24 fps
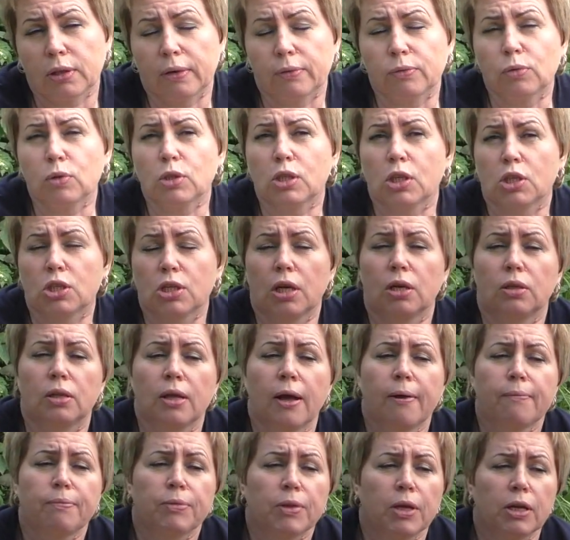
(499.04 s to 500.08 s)
давно сажают,
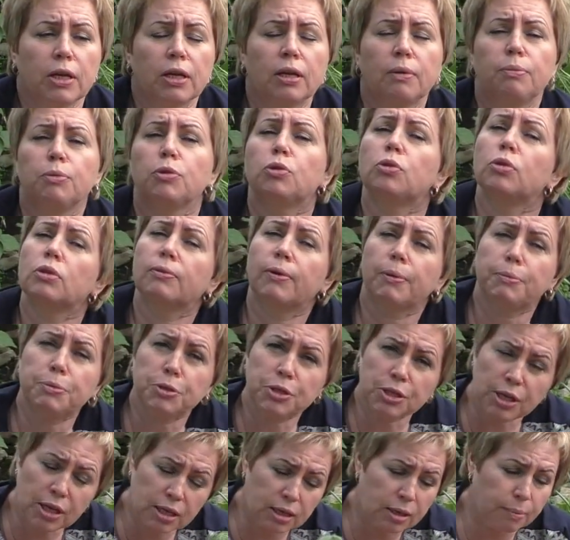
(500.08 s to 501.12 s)
рекомендуют
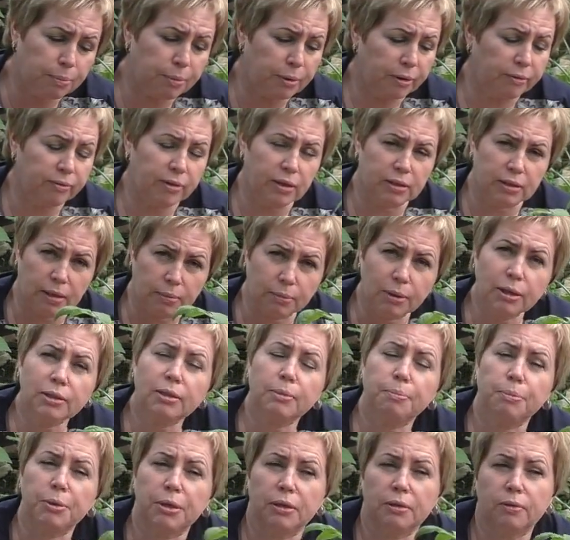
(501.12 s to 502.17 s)
вообще не поливать
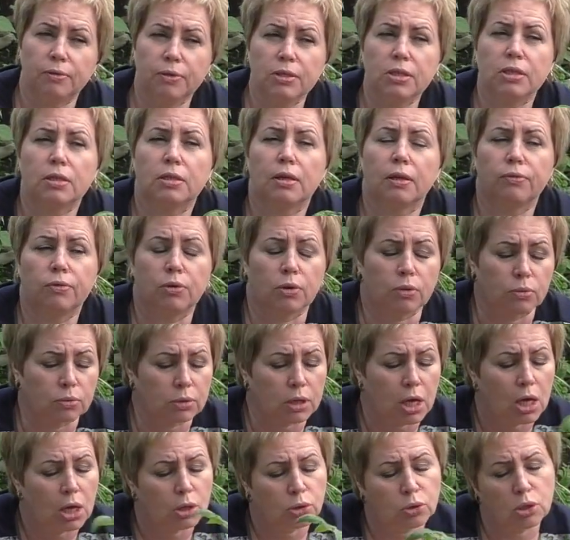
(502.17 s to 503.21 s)
томаты перед высадкой в
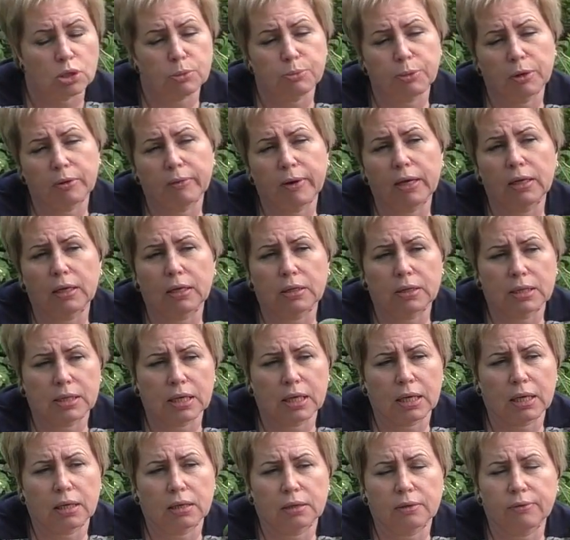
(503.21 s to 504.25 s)
грунт. То есть буквально
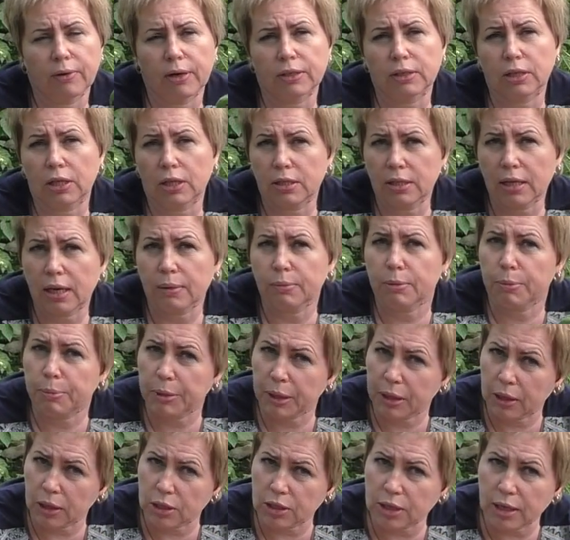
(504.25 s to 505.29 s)
за 2-3 дня мы
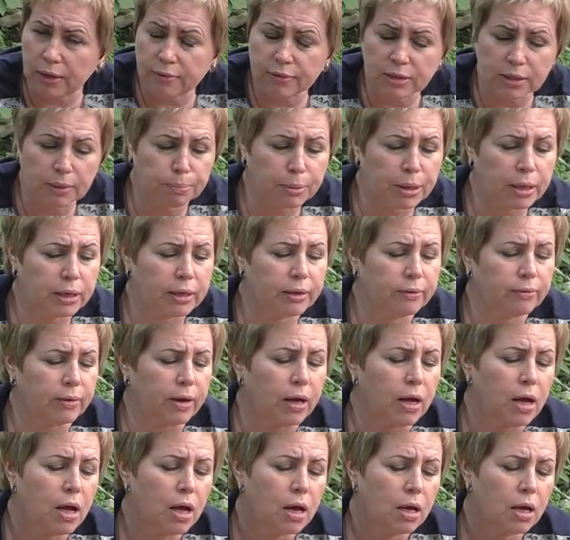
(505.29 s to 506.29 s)
прекращаем все поливы.